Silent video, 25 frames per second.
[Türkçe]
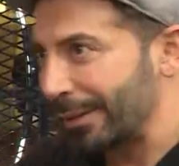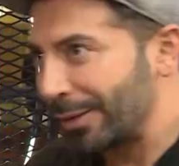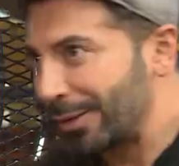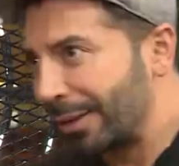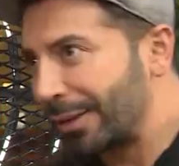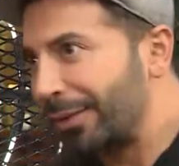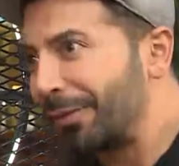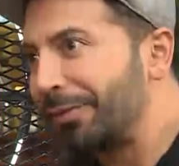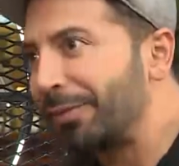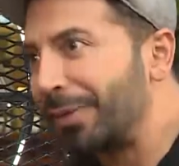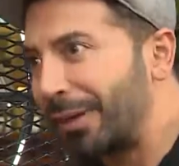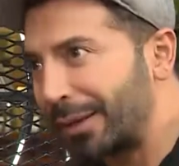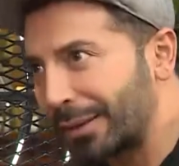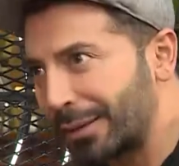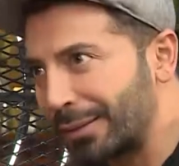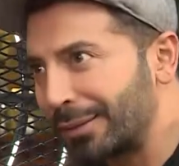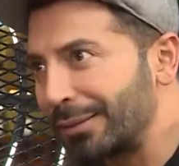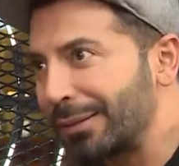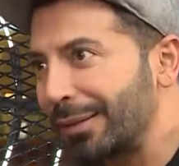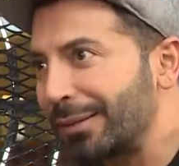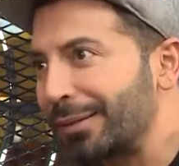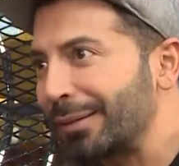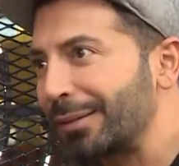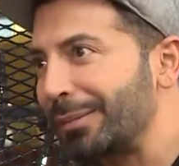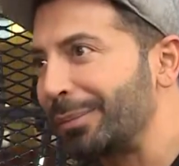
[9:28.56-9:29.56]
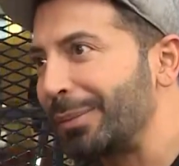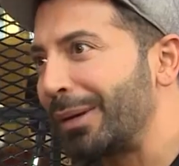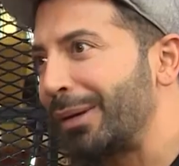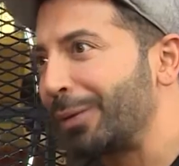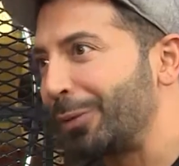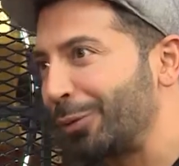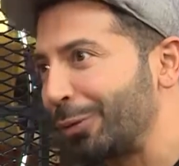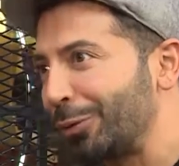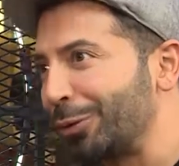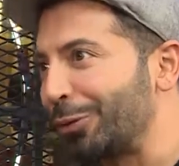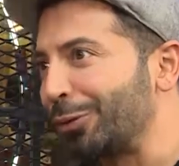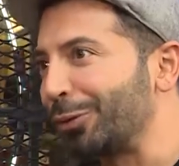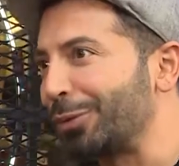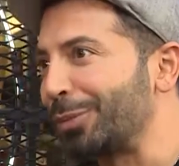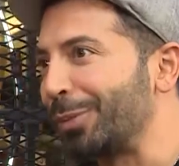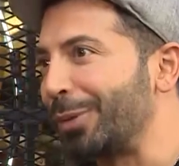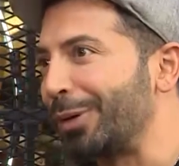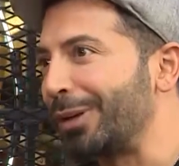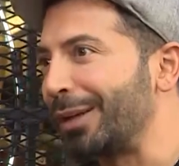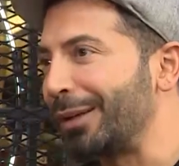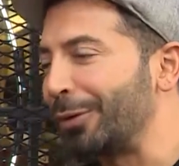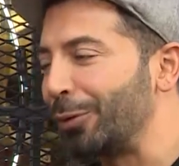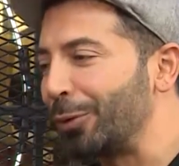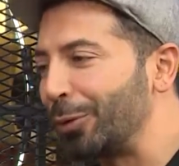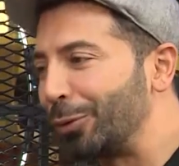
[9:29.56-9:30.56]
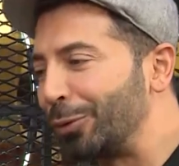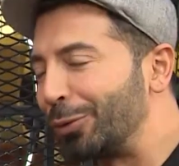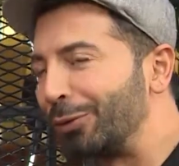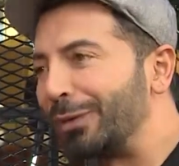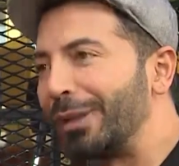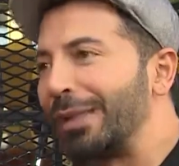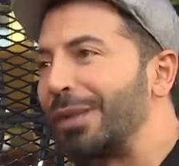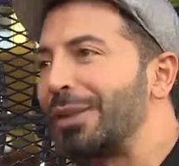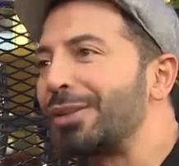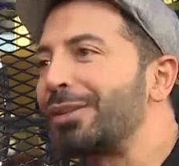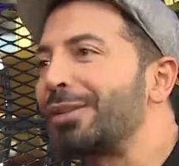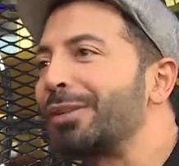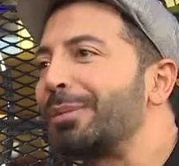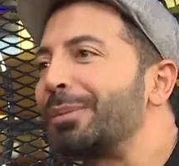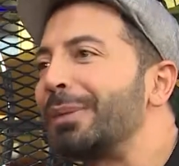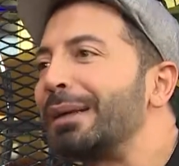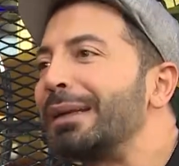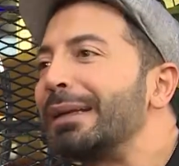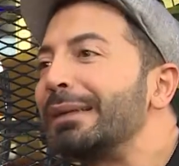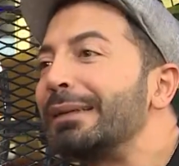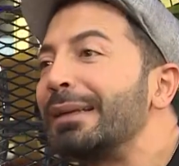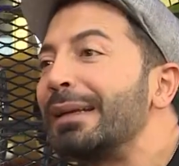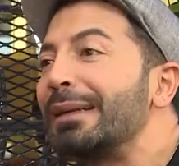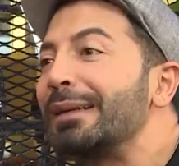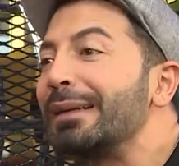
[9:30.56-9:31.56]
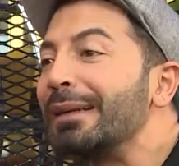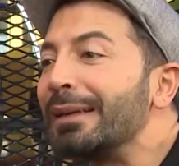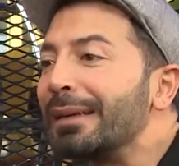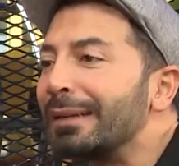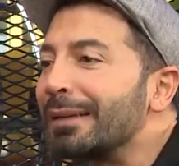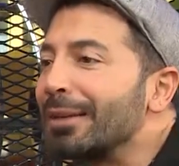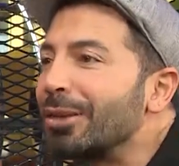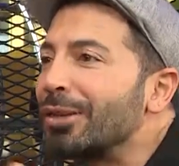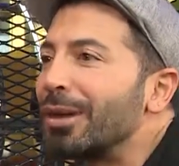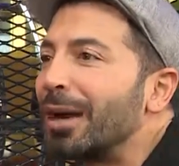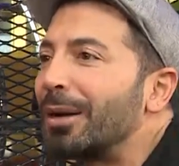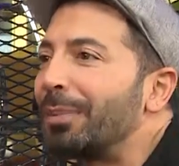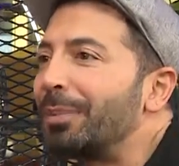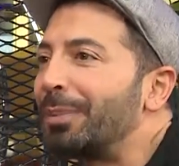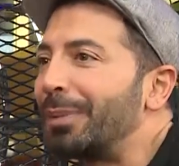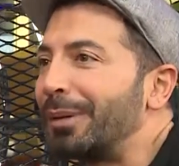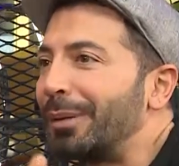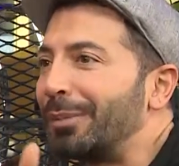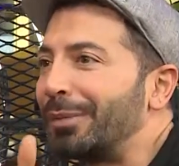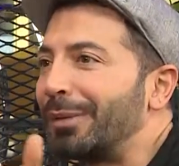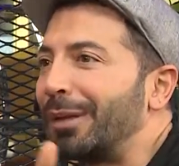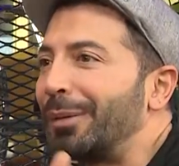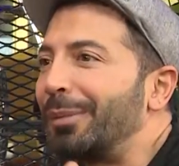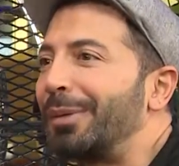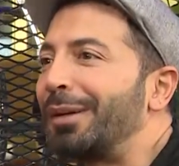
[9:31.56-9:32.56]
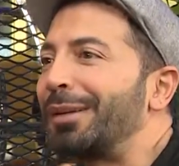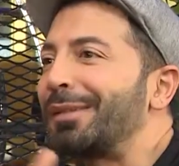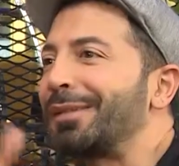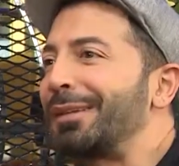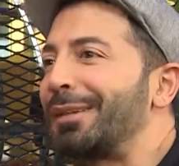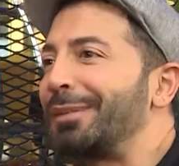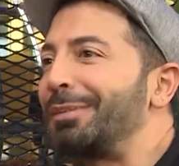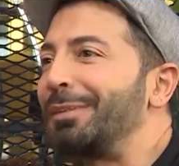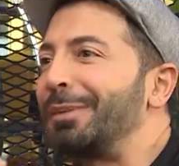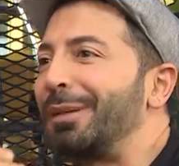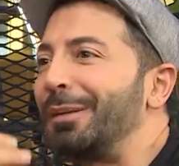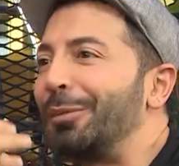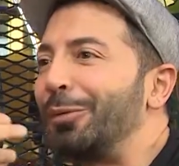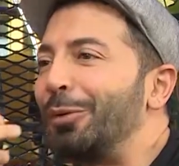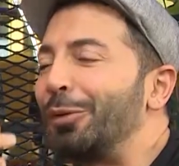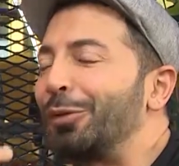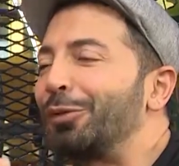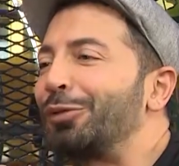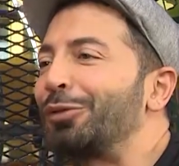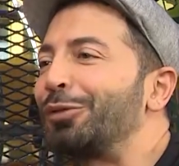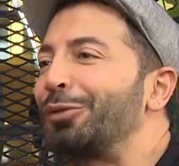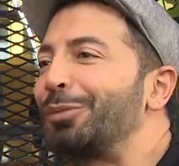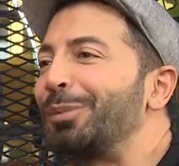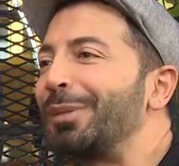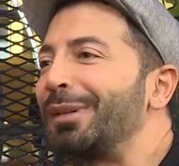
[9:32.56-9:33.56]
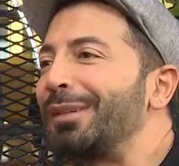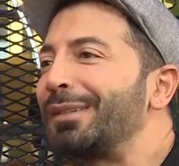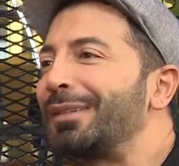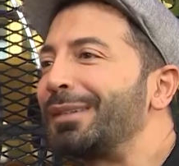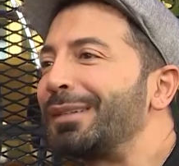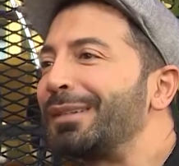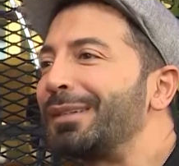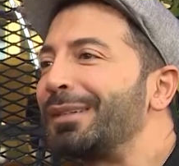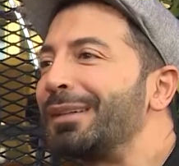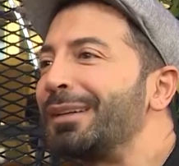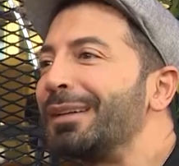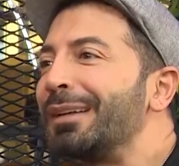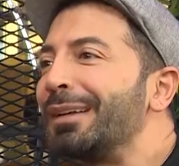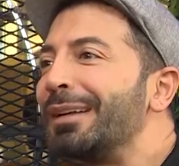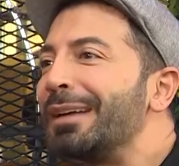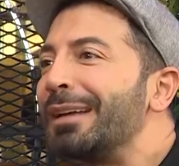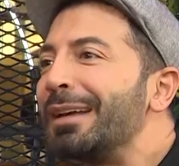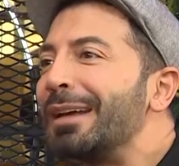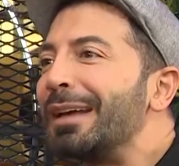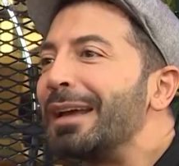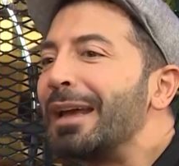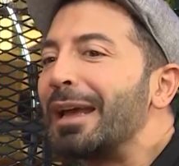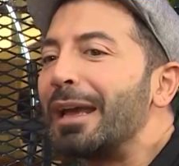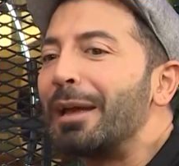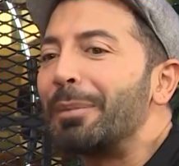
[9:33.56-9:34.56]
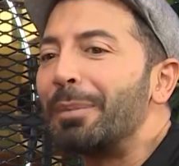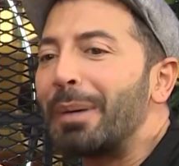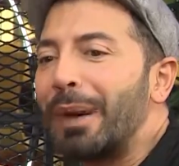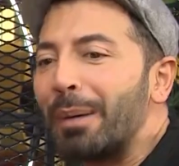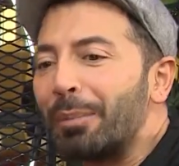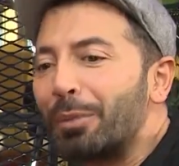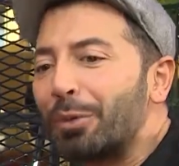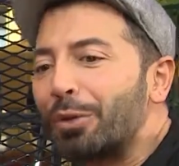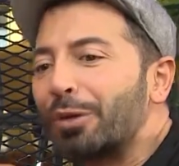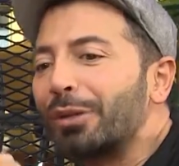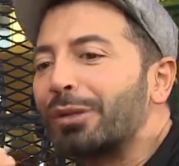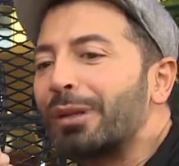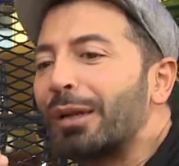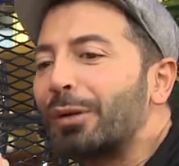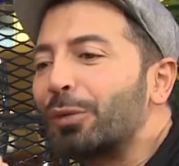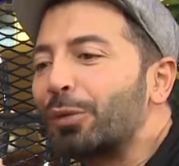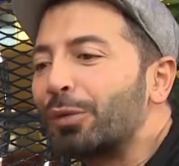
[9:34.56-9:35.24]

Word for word: işte farkındasın. Ben oluyordur böyle yolunu değiştirme neden? Çarpmayayım, temas etmeyeyim, evet, öksürmesin. E ben bu kadar